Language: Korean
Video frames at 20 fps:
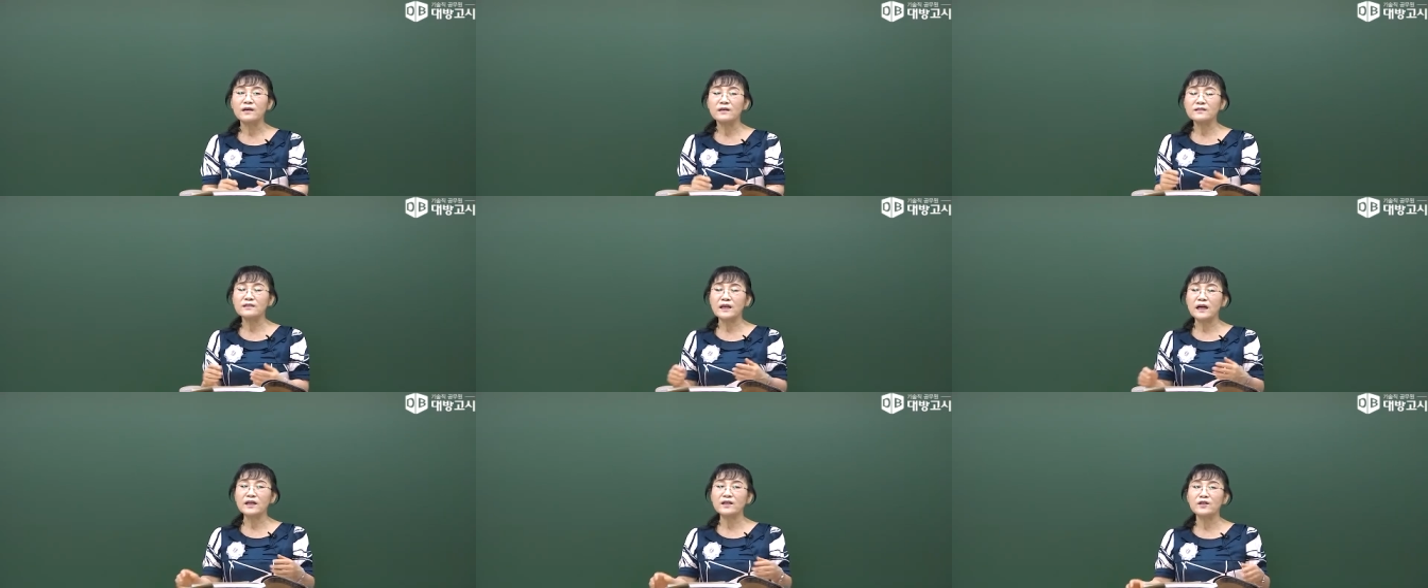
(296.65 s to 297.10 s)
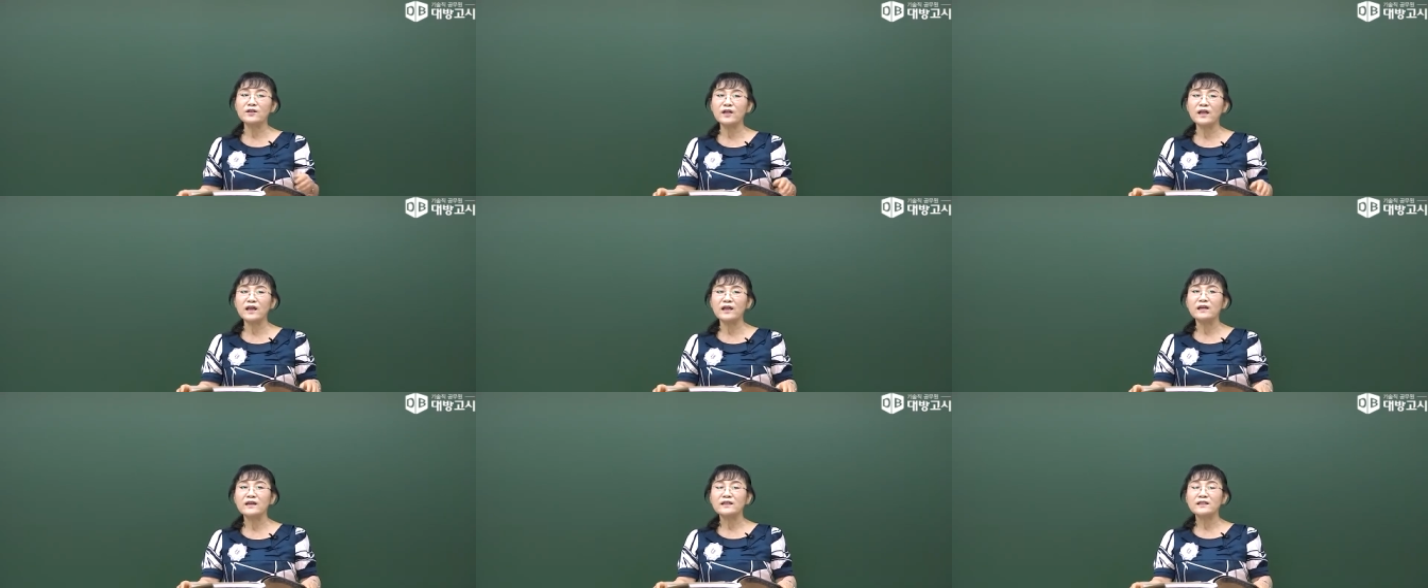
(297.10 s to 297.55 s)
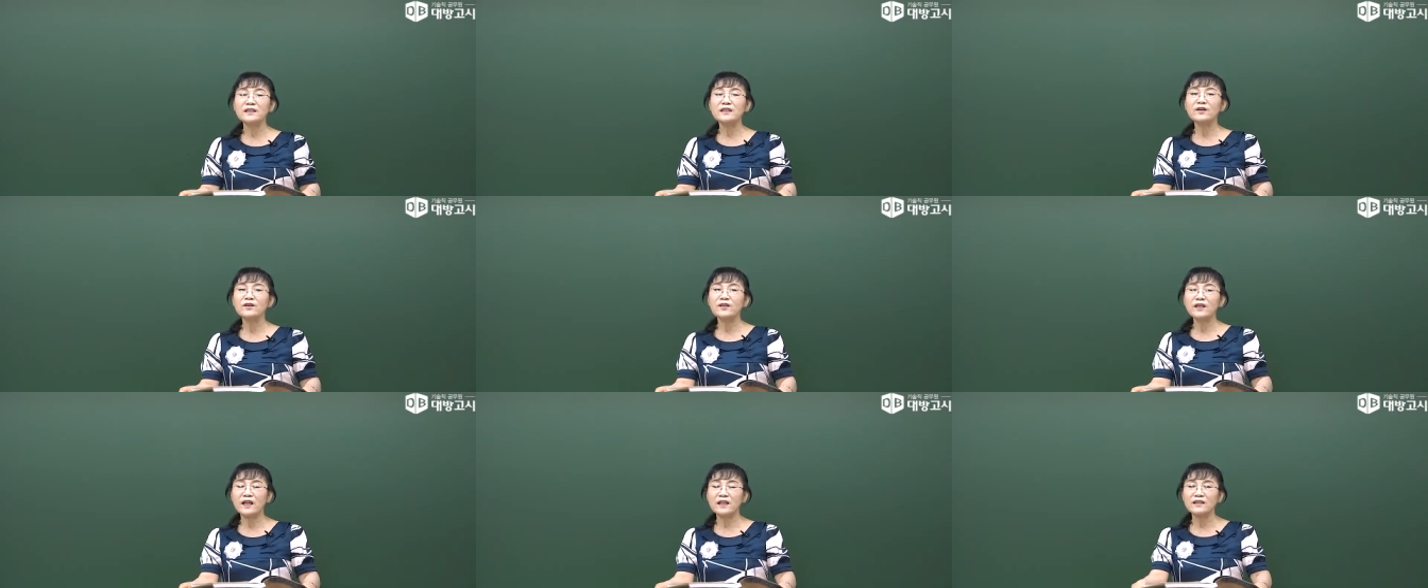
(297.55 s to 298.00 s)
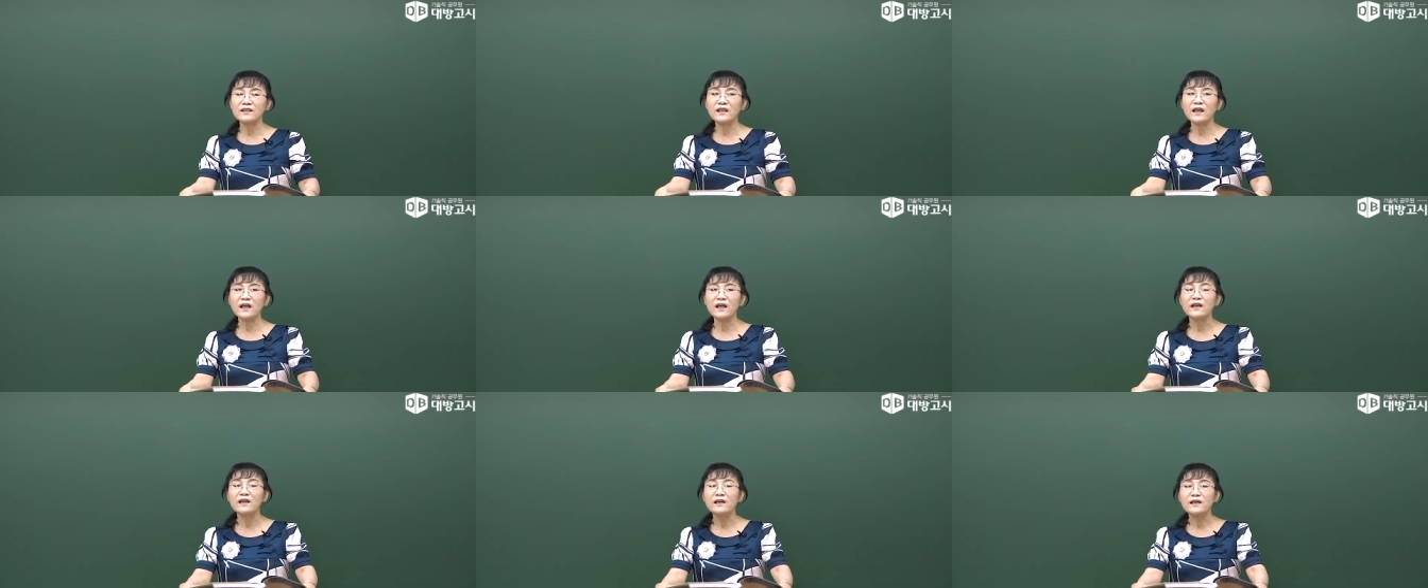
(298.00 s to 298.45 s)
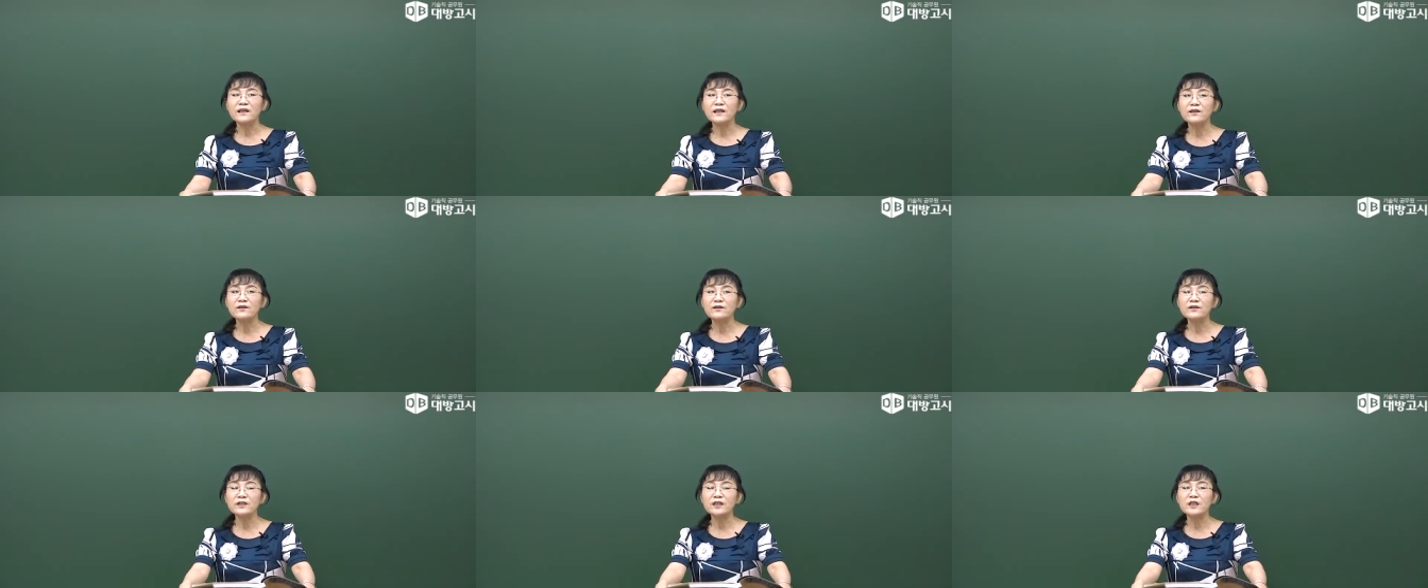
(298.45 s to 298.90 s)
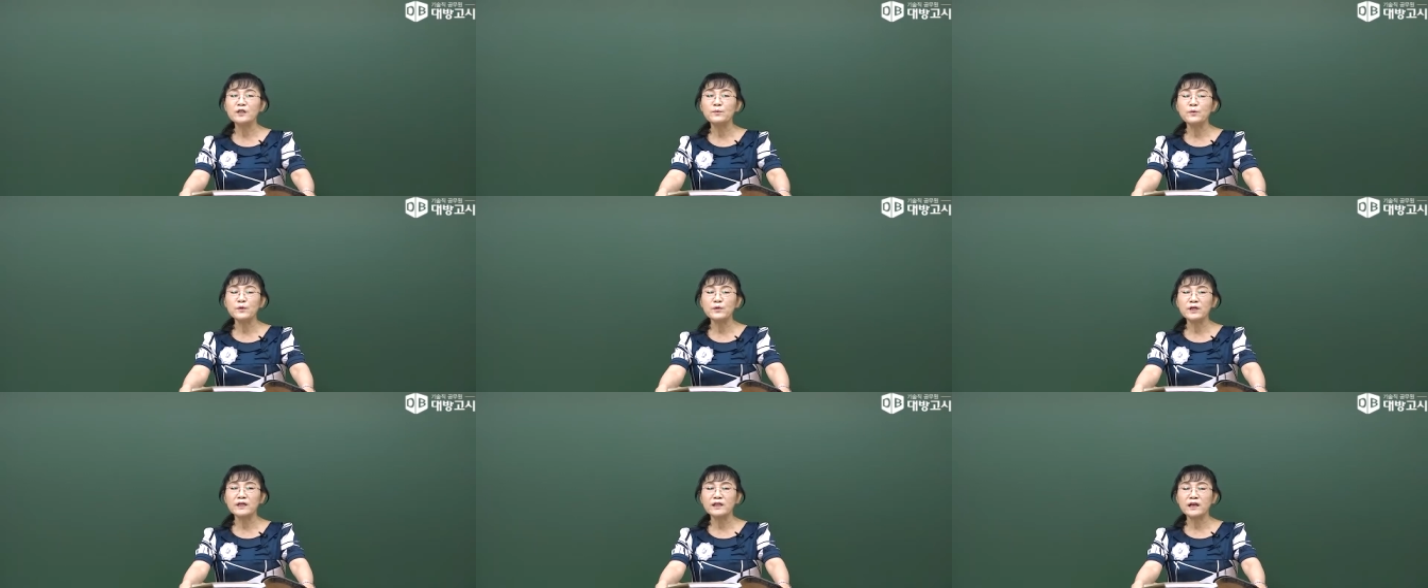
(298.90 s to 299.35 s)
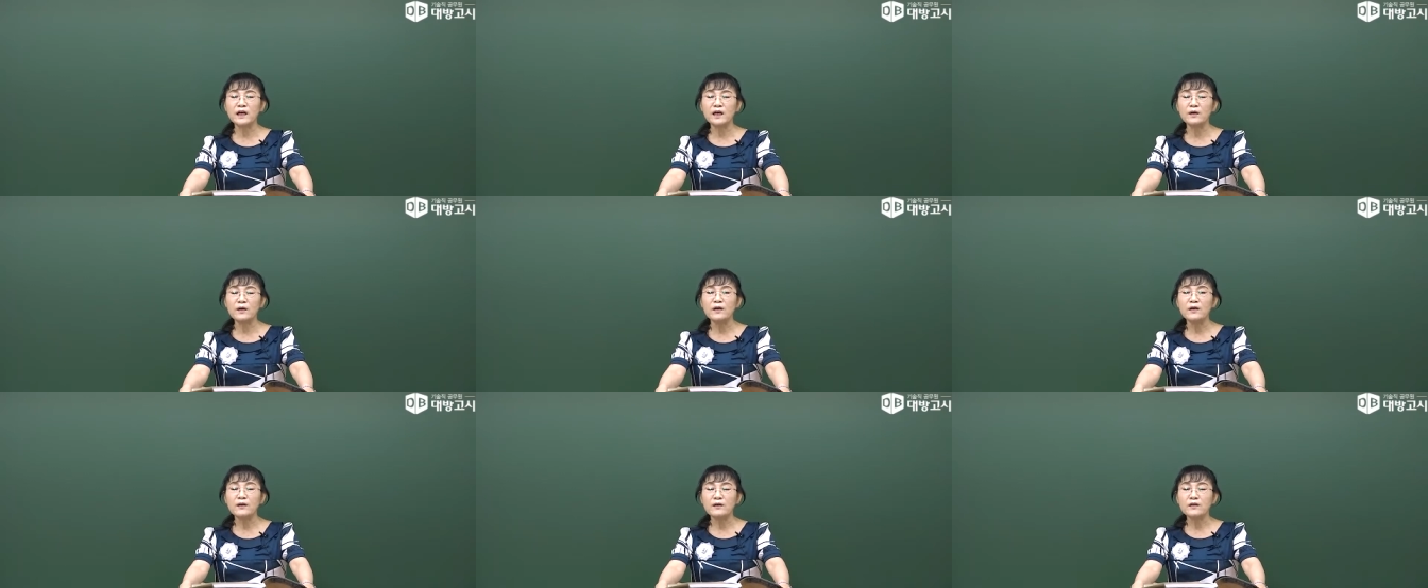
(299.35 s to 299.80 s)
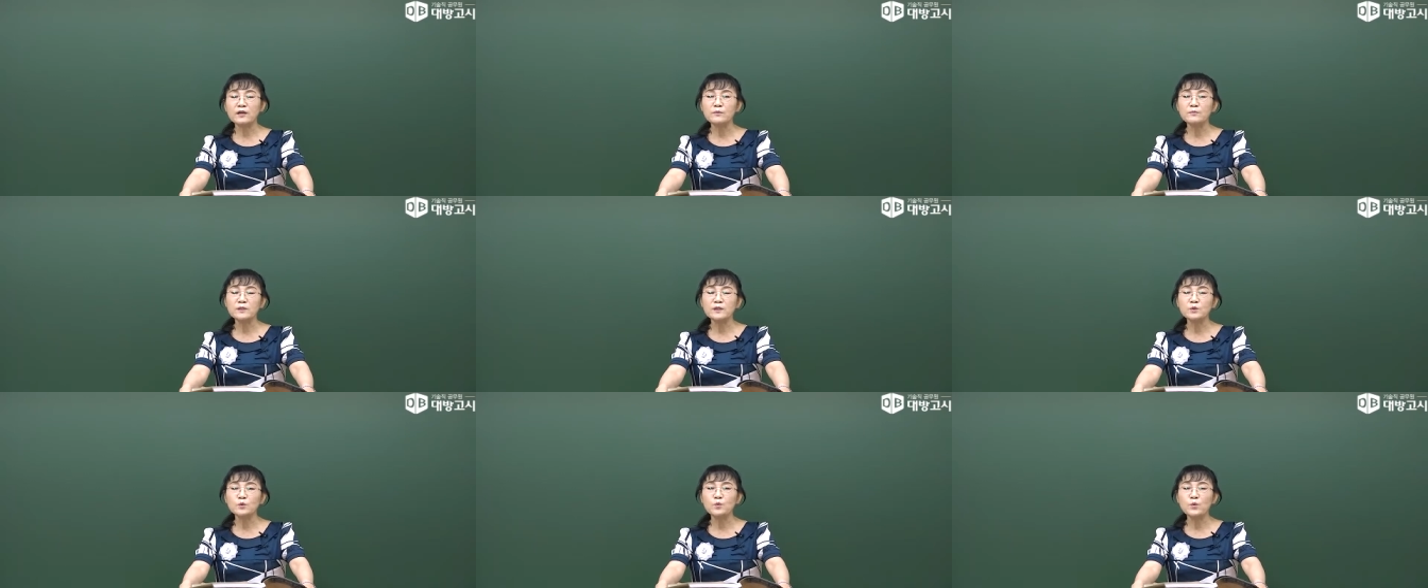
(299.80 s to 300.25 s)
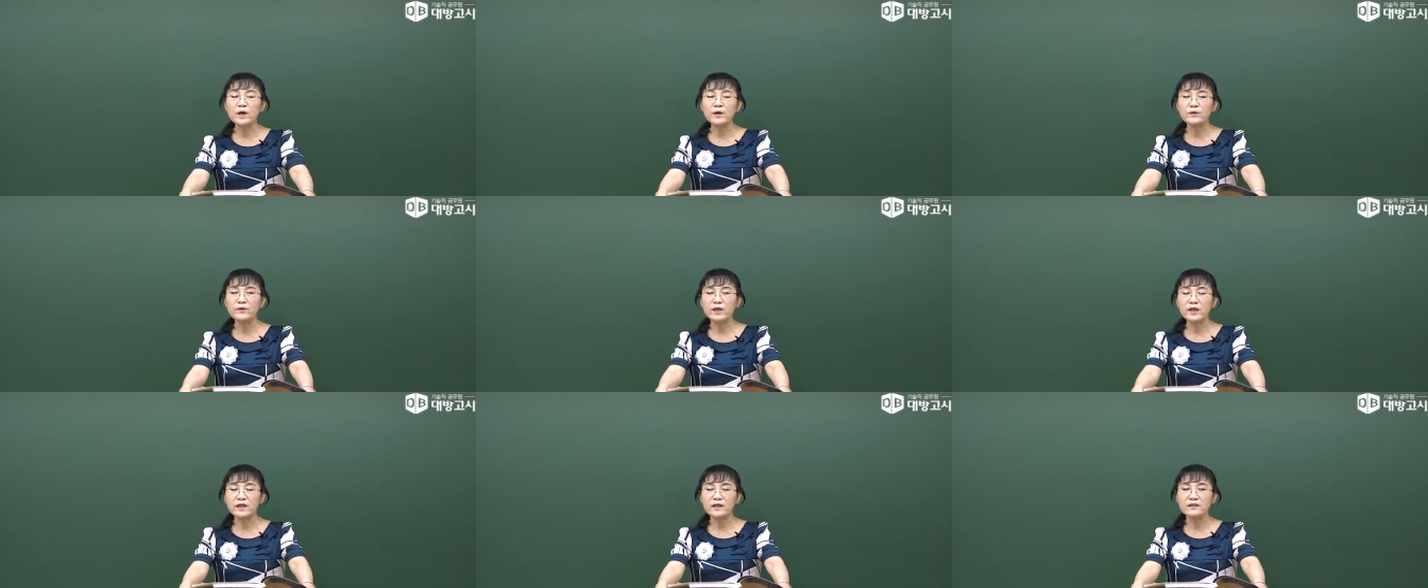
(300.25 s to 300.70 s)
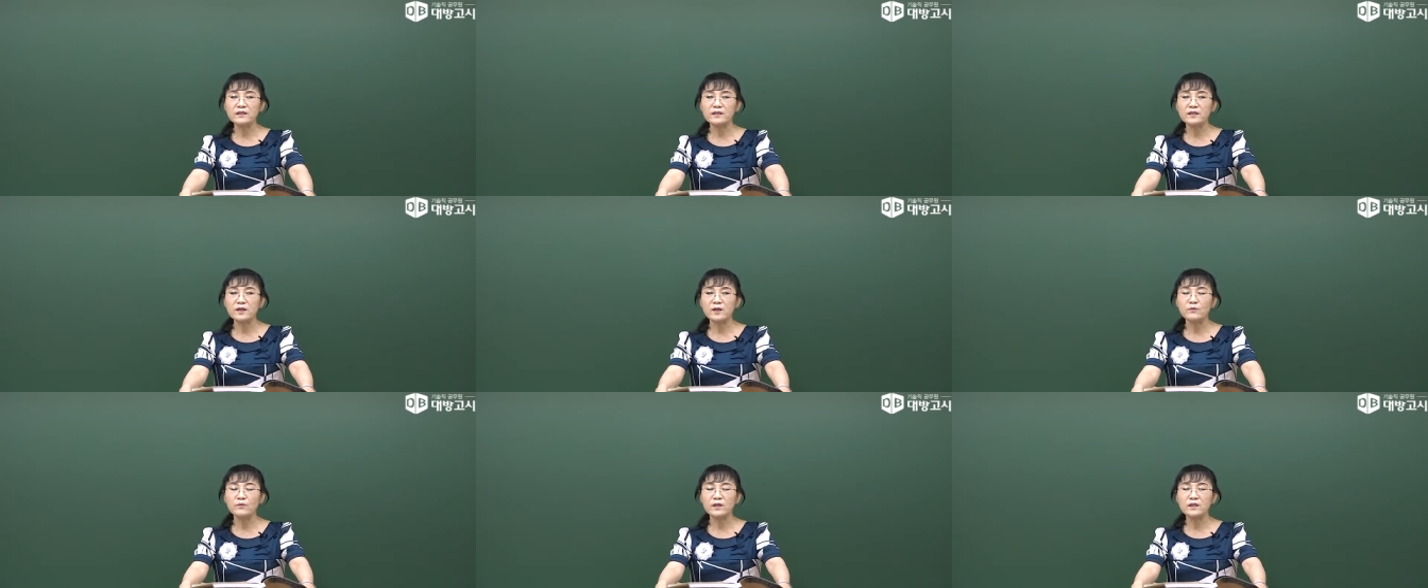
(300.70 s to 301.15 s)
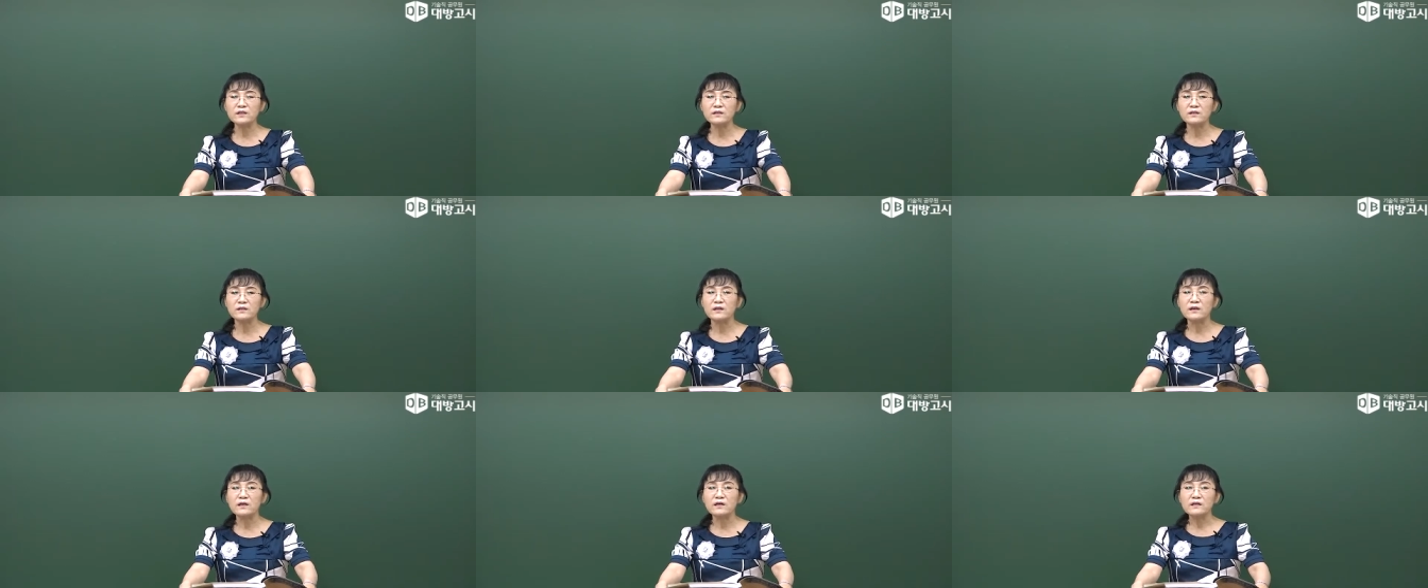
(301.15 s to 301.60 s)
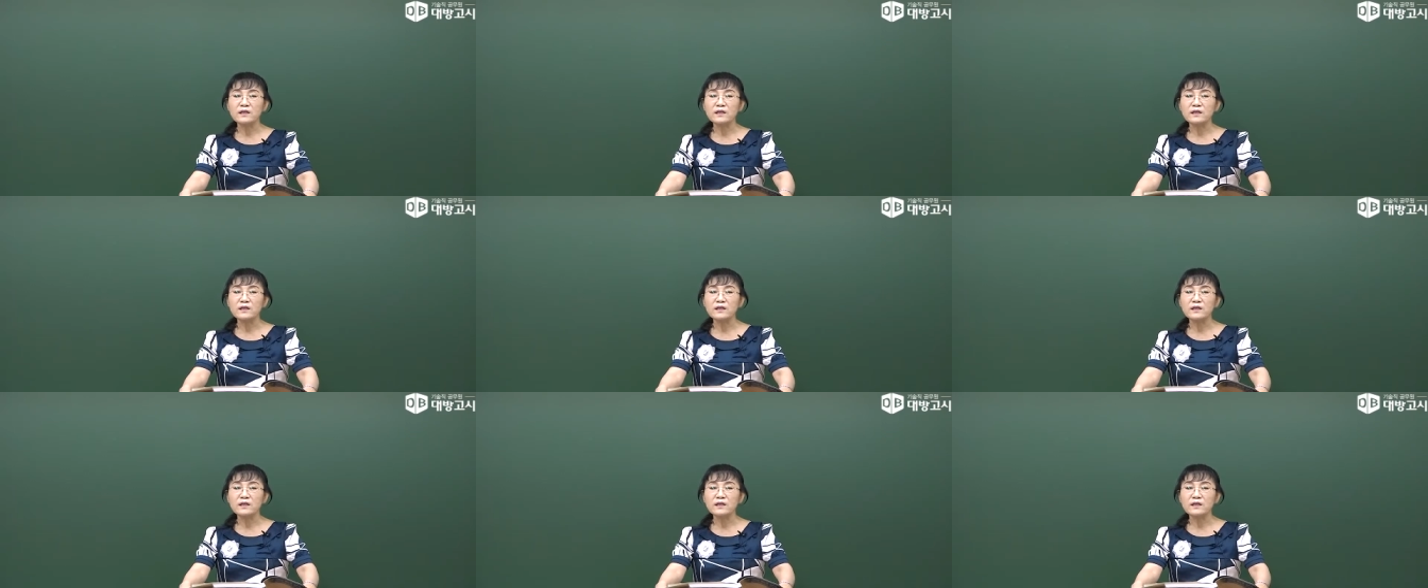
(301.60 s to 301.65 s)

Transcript: 그 작년에 찍어놨는데 이거를 기본에다가 그럼 이제 종합계획 같은 경우에는